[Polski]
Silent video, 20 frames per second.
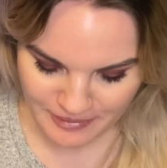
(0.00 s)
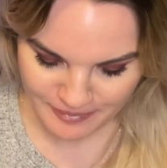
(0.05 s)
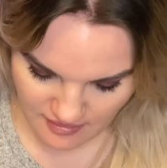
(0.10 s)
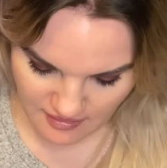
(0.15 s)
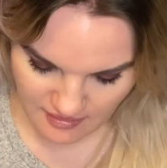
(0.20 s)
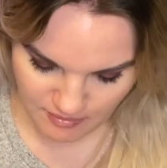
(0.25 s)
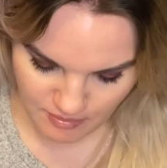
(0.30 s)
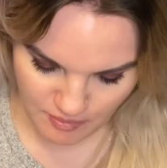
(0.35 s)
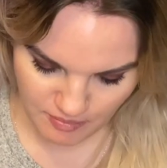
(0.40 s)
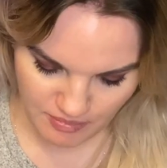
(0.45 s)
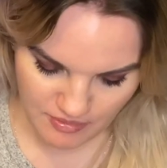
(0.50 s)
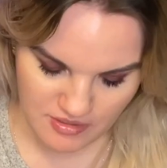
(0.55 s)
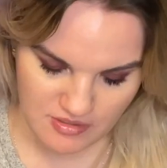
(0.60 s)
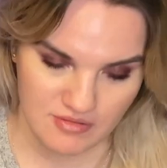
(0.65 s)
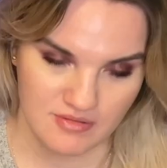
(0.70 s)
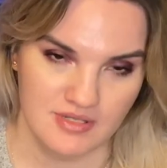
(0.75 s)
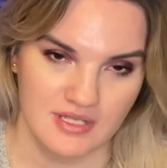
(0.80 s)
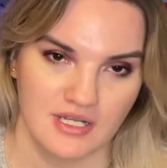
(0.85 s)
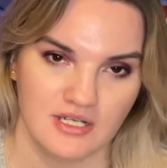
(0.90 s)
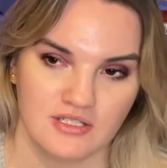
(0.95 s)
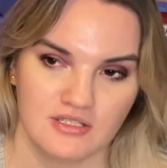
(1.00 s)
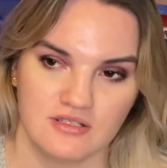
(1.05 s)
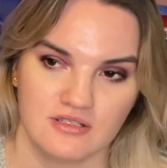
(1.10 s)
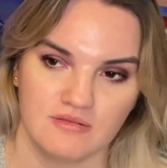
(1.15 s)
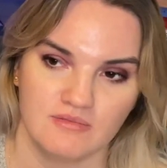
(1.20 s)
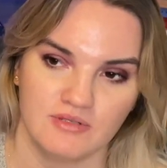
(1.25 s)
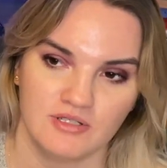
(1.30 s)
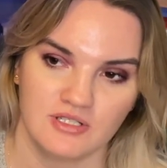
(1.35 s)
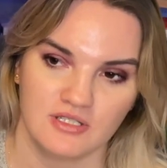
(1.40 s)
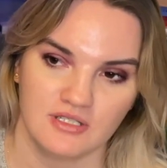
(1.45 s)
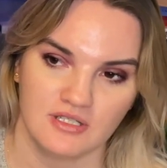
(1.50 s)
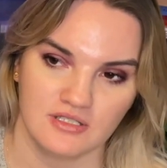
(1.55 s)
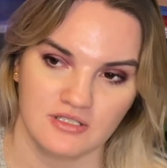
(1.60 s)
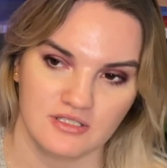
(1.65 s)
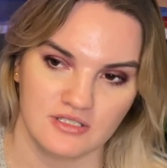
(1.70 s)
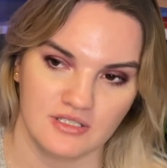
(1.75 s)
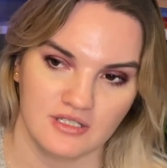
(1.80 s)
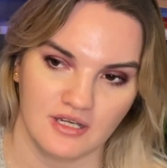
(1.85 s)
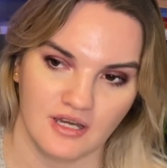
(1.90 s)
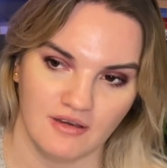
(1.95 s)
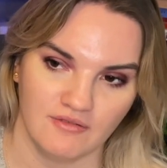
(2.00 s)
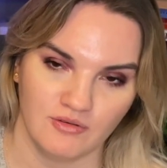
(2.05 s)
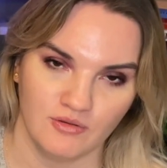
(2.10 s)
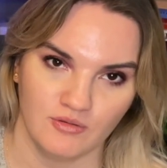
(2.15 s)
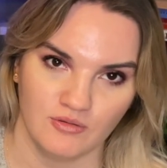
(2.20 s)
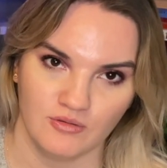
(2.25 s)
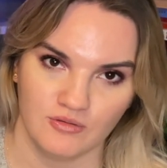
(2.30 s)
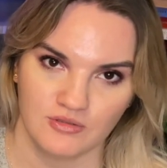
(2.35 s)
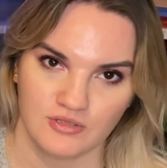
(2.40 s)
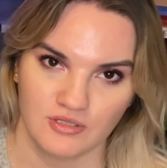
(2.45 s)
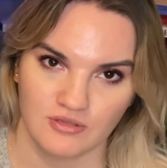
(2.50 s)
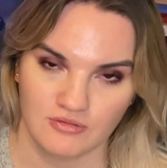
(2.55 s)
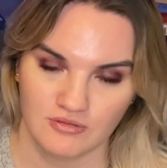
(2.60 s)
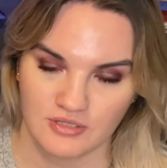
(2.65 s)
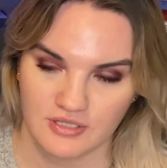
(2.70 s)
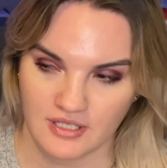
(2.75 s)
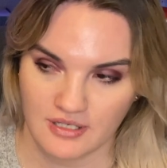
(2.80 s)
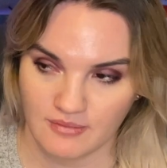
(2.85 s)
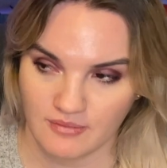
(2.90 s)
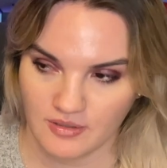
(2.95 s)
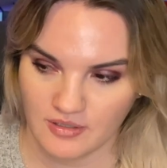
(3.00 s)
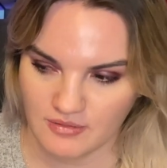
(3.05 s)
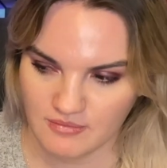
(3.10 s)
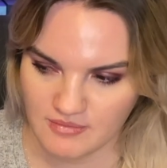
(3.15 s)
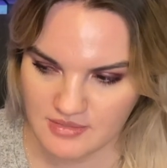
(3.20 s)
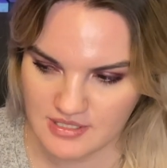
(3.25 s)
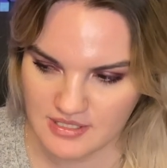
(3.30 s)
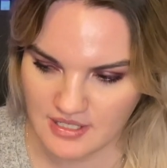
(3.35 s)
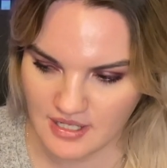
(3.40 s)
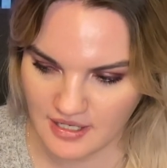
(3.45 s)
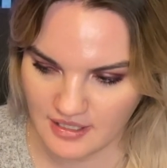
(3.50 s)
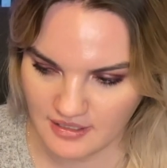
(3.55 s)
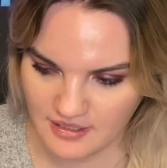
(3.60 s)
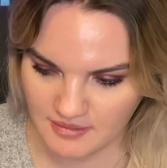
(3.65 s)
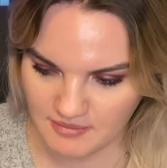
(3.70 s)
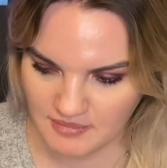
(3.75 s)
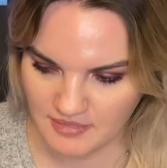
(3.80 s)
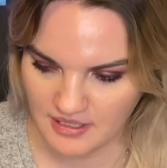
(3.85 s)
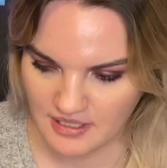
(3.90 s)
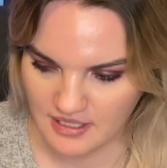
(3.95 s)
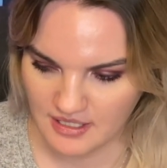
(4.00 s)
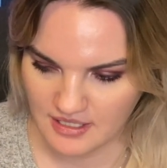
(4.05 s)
i po prostu zacznę sobie czytać ciekawą książkę moim zdaniem,